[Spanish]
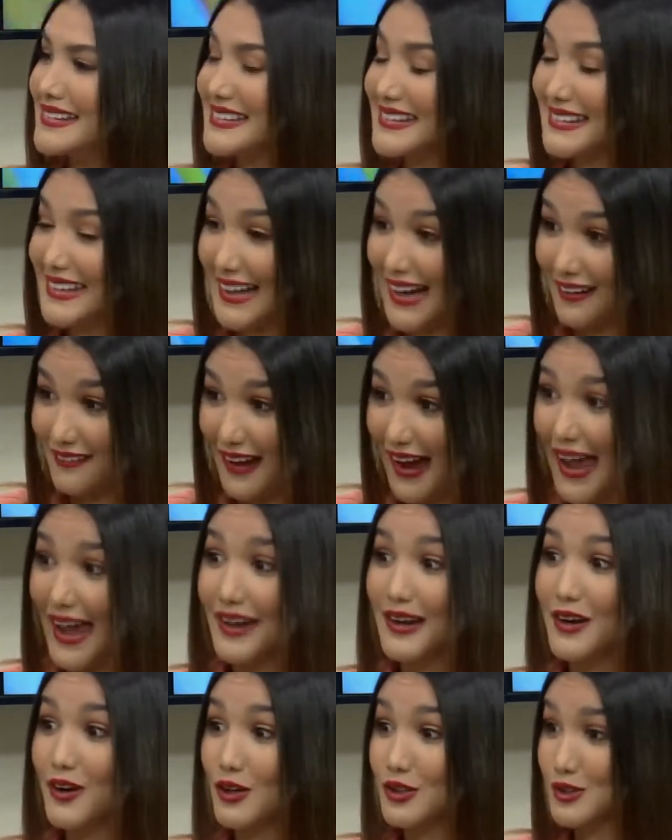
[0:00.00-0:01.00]
trabaja
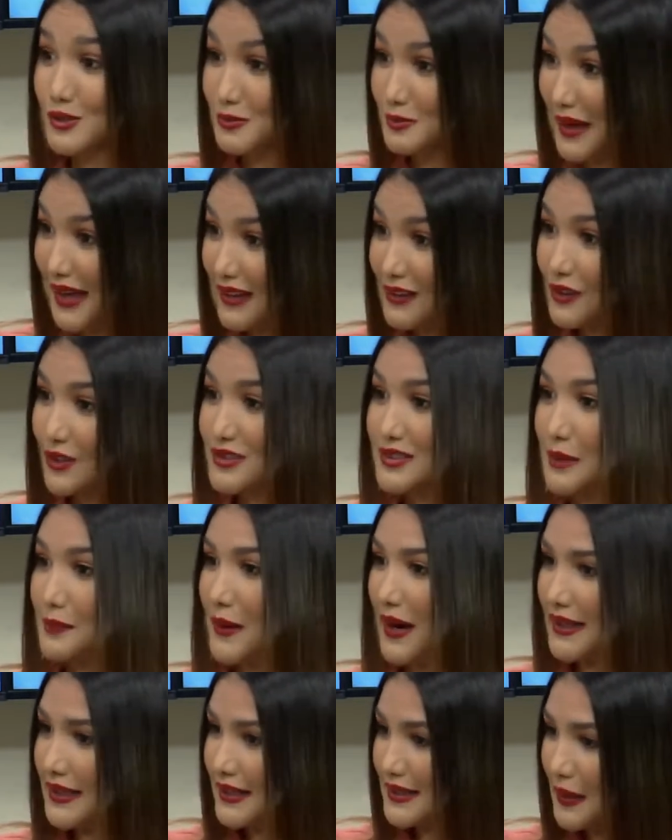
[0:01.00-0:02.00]
en los medios y
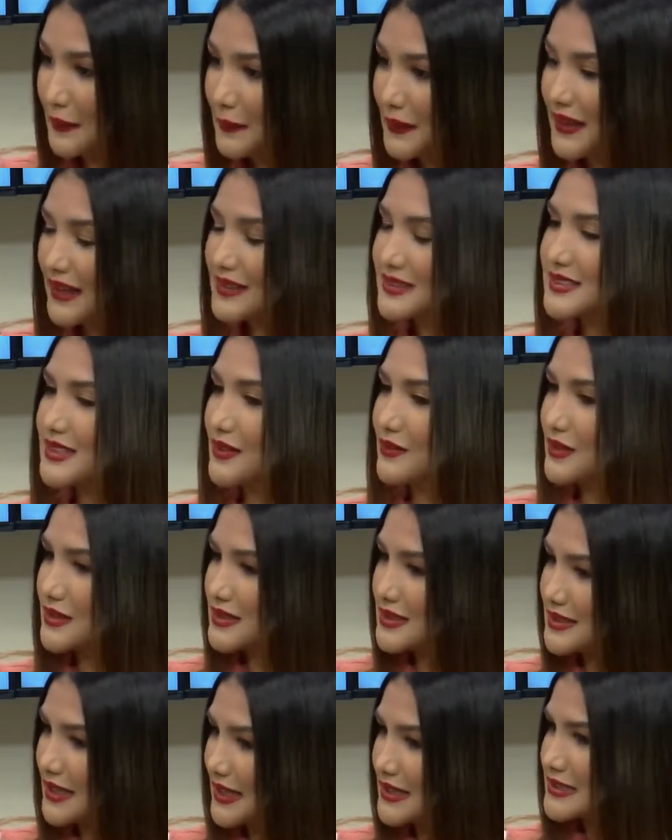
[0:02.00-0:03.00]
aparte también se
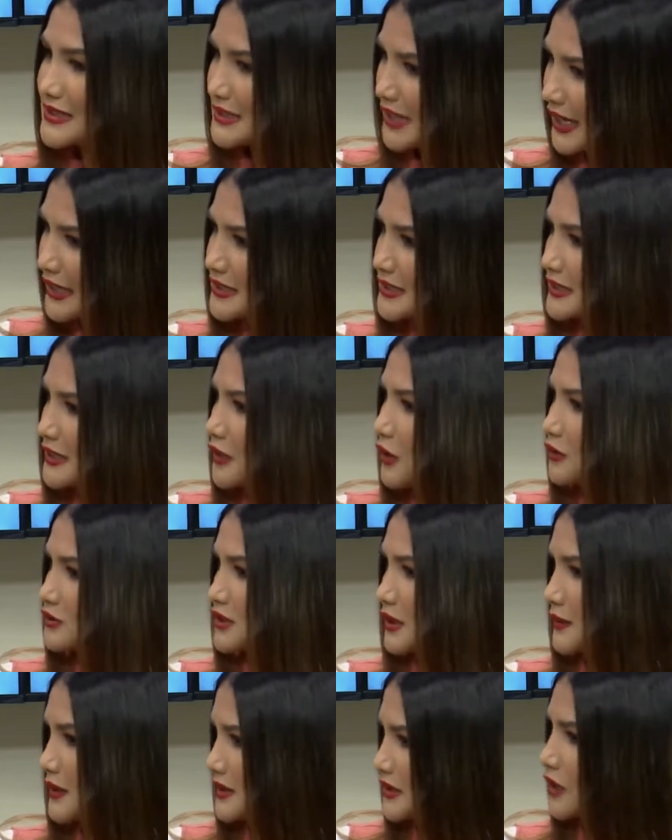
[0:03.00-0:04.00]
viste sexy o
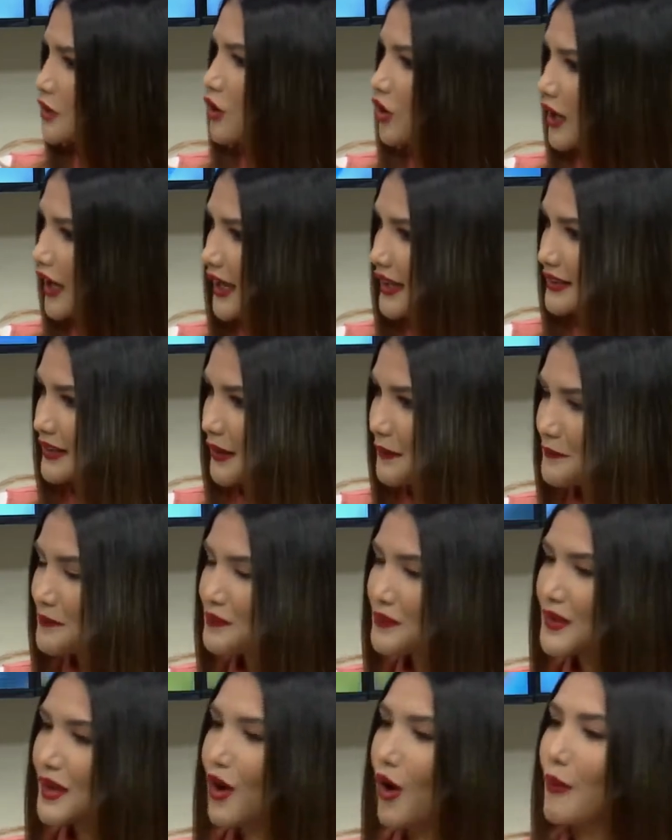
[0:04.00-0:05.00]
se viste coqueta,
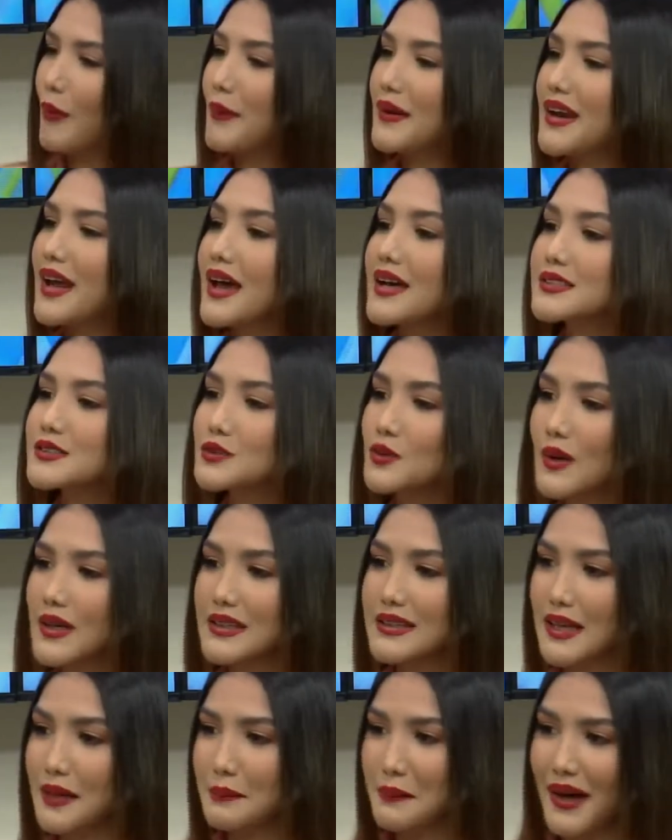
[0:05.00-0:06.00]
¿Cómo manejas tú
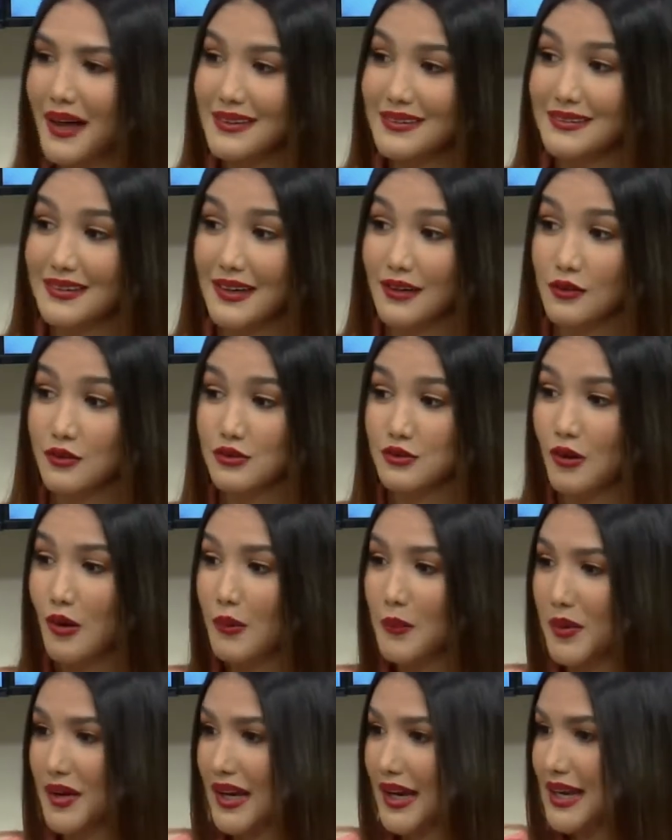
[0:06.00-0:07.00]
el tema de los
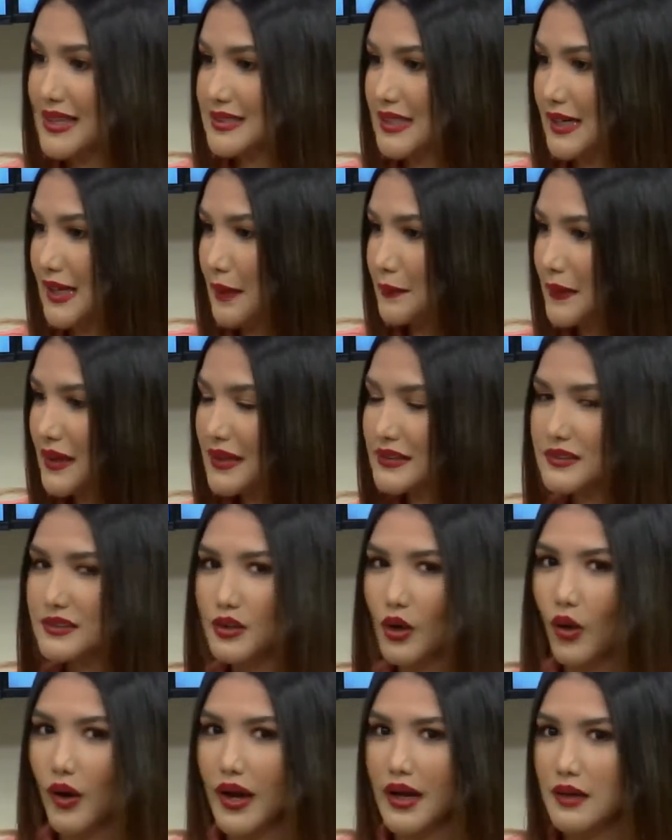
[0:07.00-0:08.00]
hombres, el
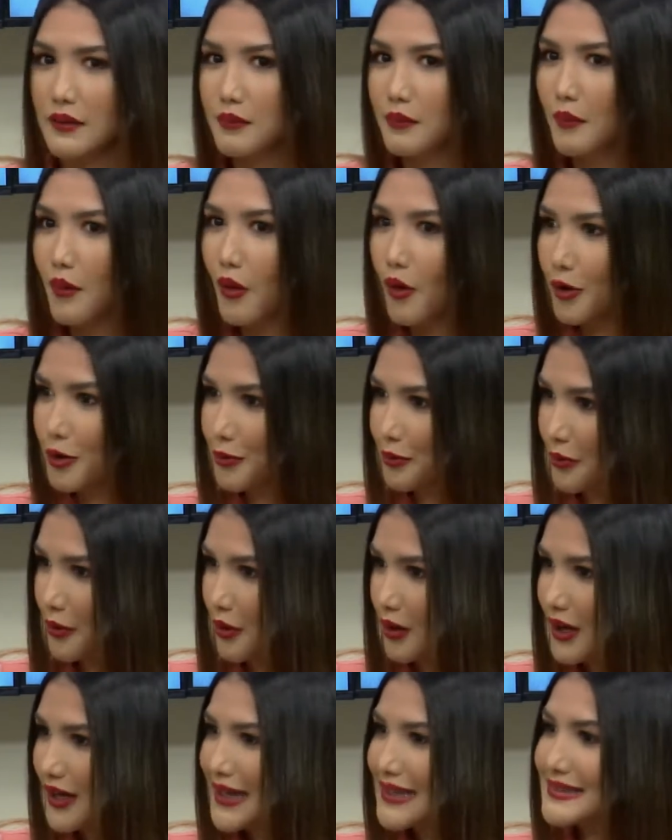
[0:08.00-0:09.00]
acercamiento, el
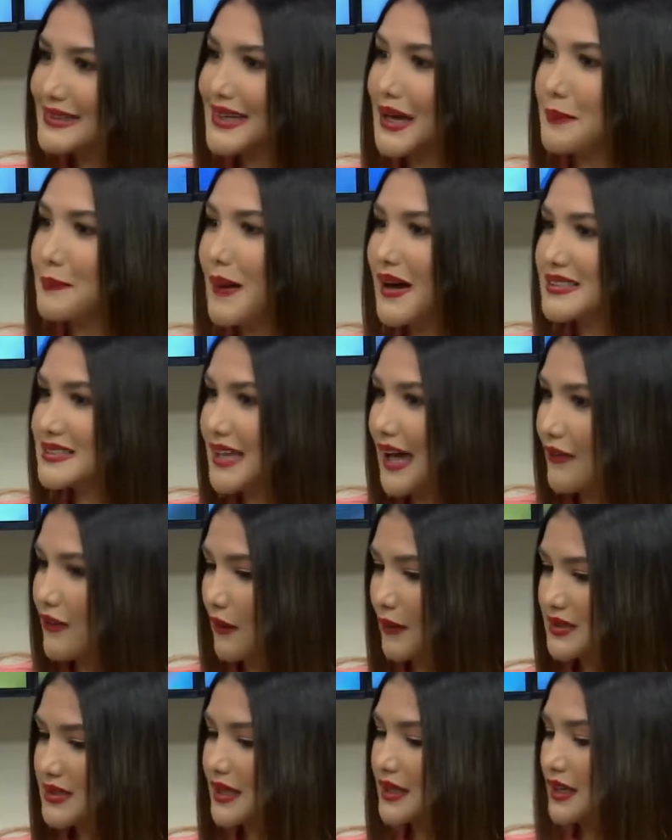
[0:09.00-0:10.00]
morbo? ¿Te ha pasado
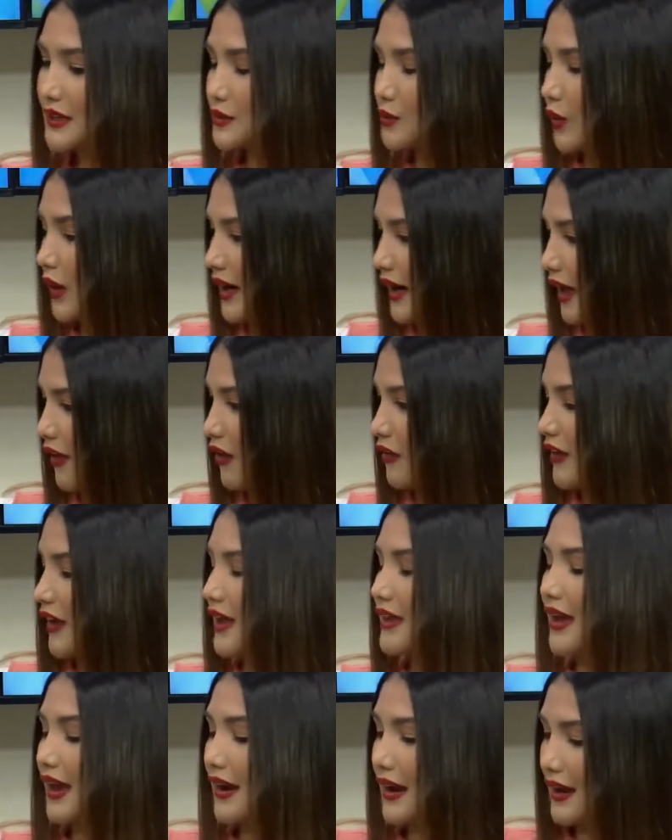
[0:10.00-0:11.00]
a veces que tú al lado de
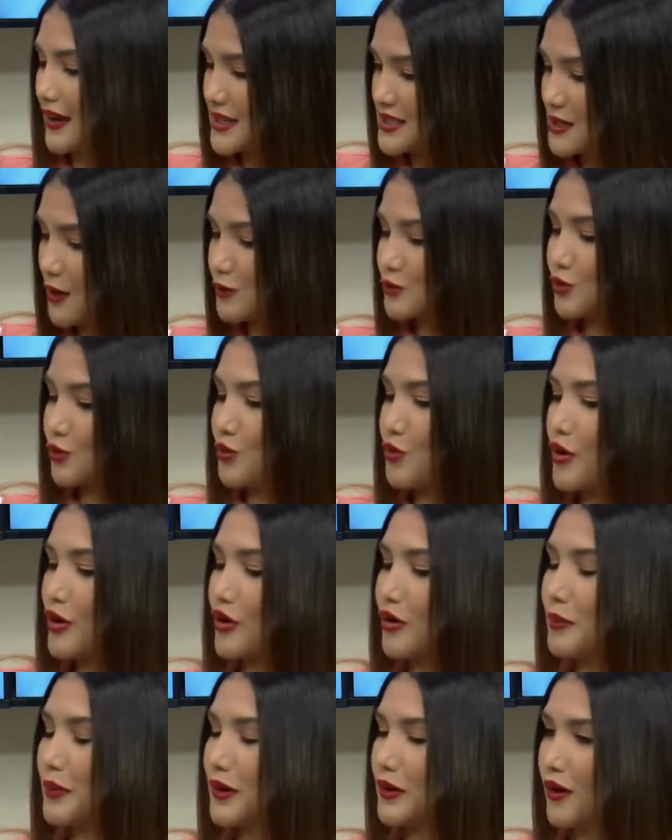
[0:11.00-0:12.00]
ella y le han echado sus
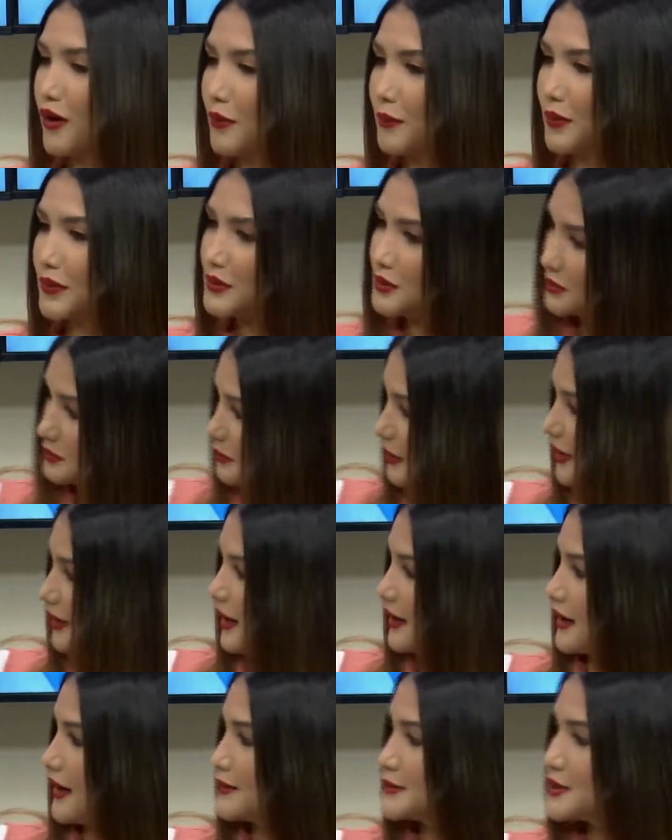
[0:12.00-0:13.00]
buenos piropos?
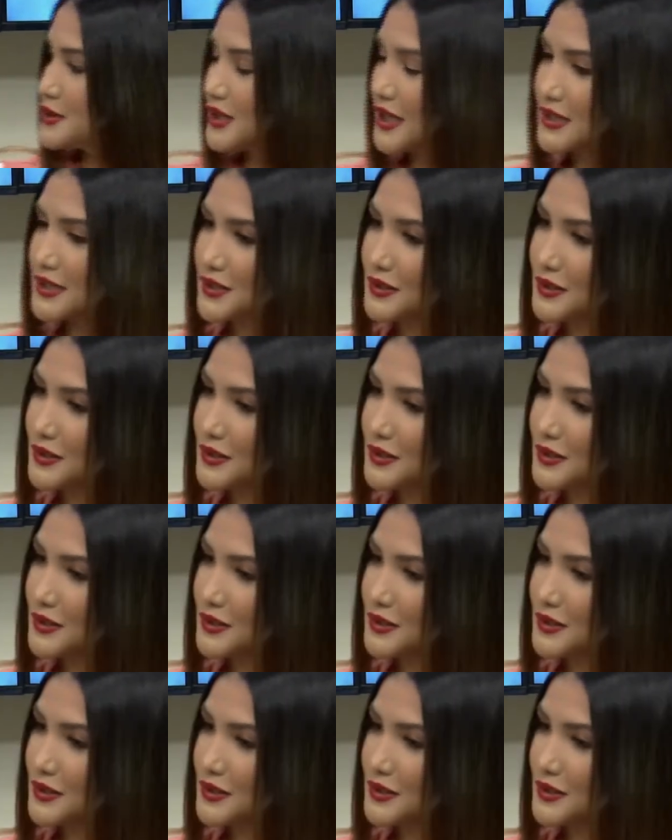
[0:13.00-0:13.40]
Ven acá, muchacha.